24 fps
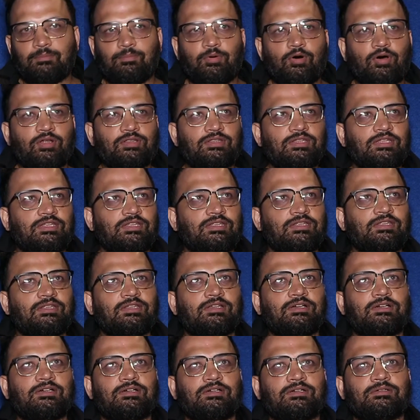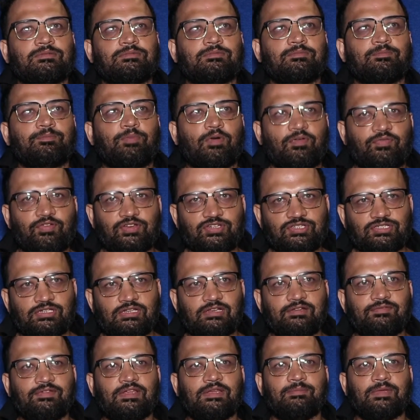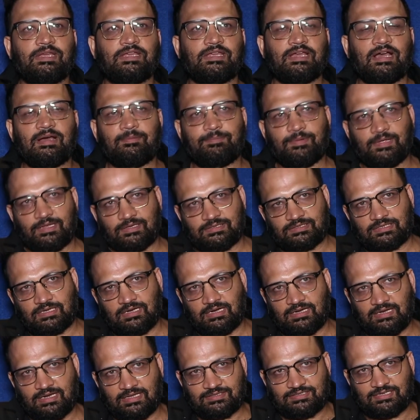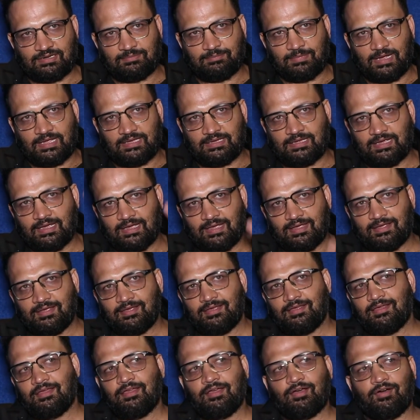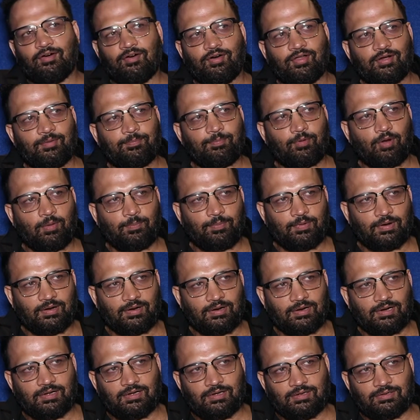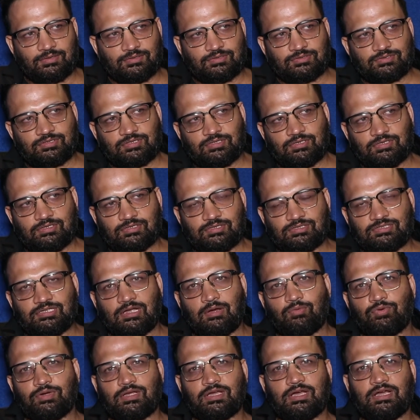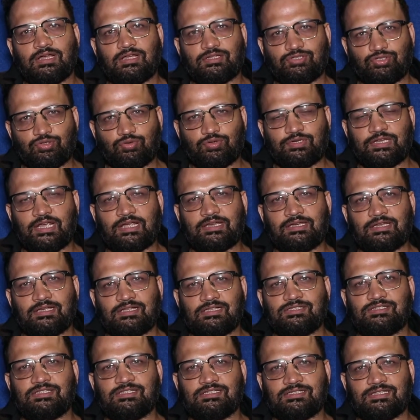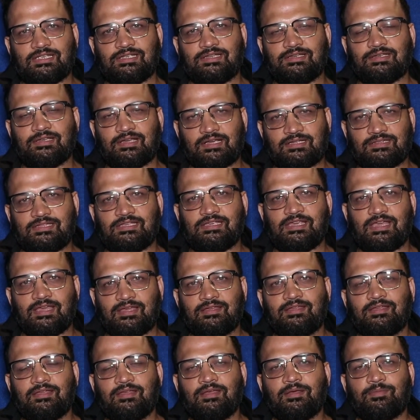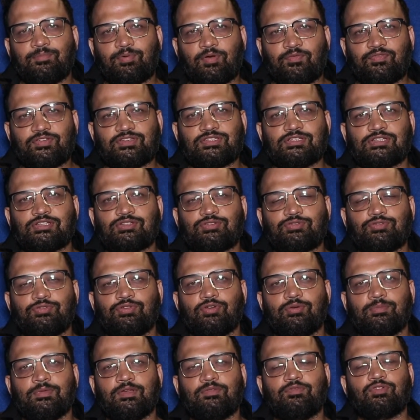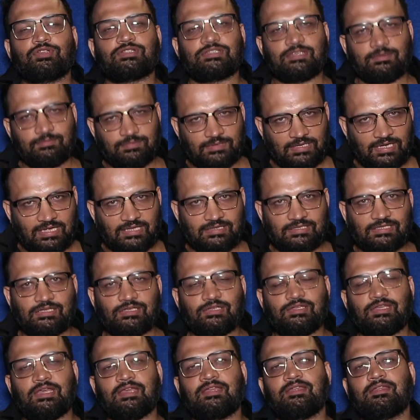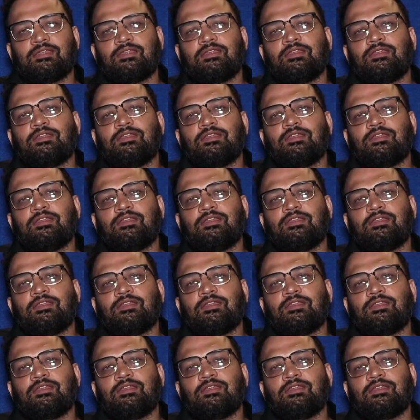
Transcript: बहुत ही प्रोफेशनल वे में यहाँ पे कंडेंसर माइक है और प्रॉपर साउंड का जो टेक्निकल चीज़ें लगती है प्रोफेशनल स्टूडियो में वो सब यहाँ दी हुई है